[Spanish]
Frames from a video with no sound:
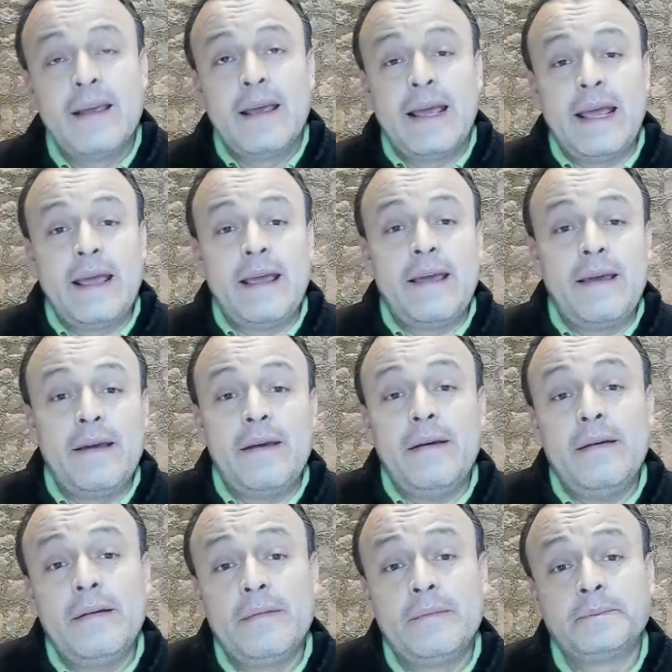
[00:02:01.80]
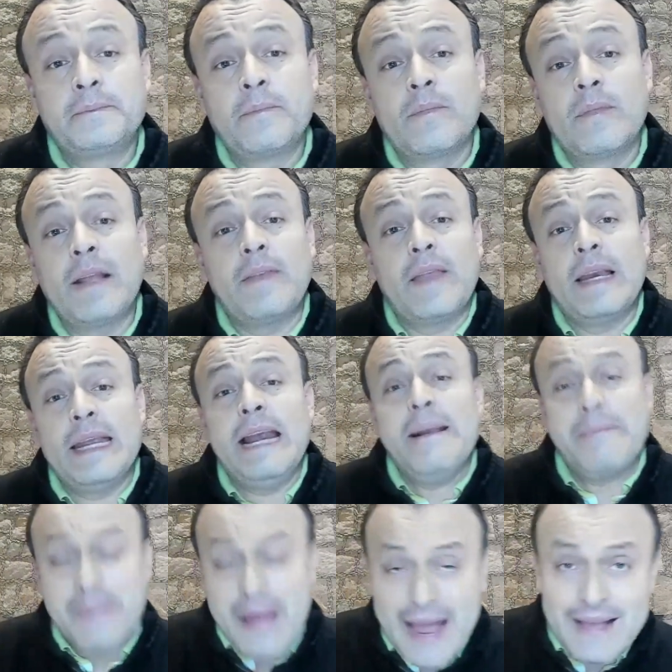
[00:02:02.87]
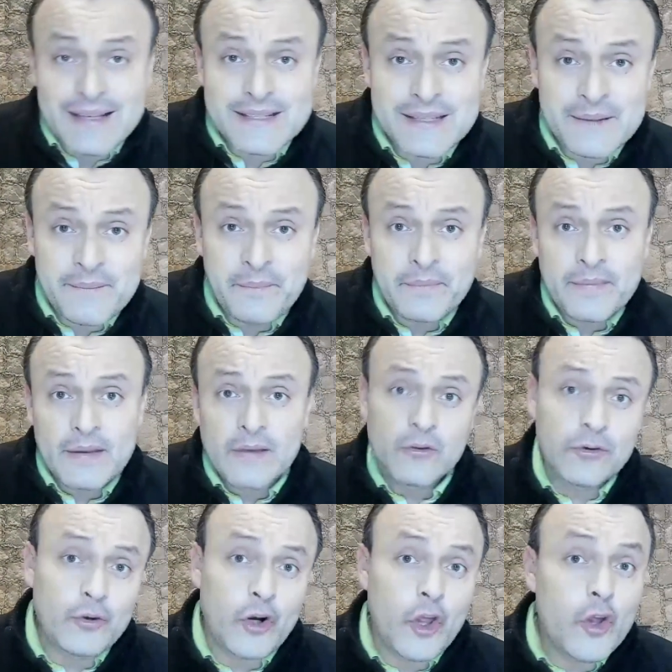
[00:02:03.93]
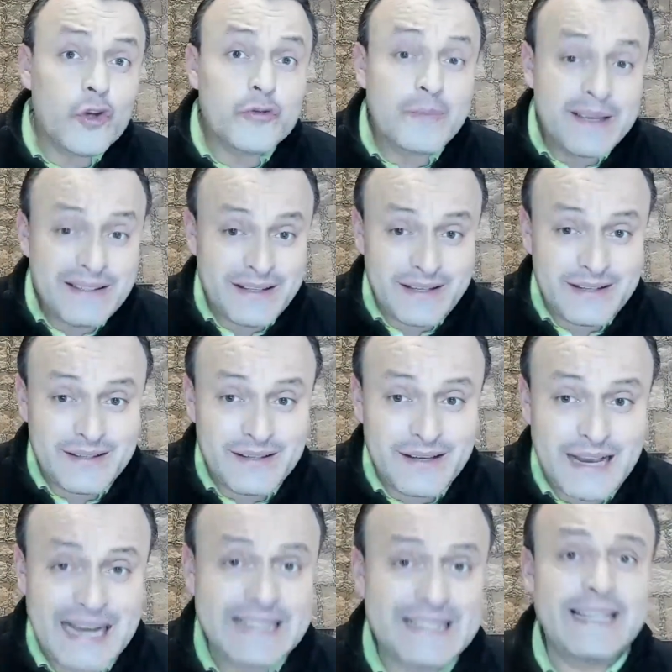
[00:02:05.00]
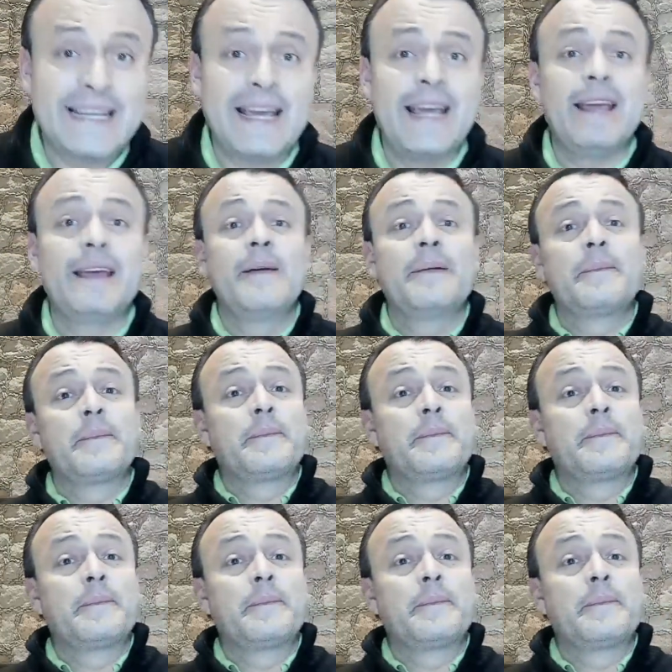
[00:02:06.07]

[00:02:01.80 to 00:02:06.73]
eh, Banks duró dos meses, así que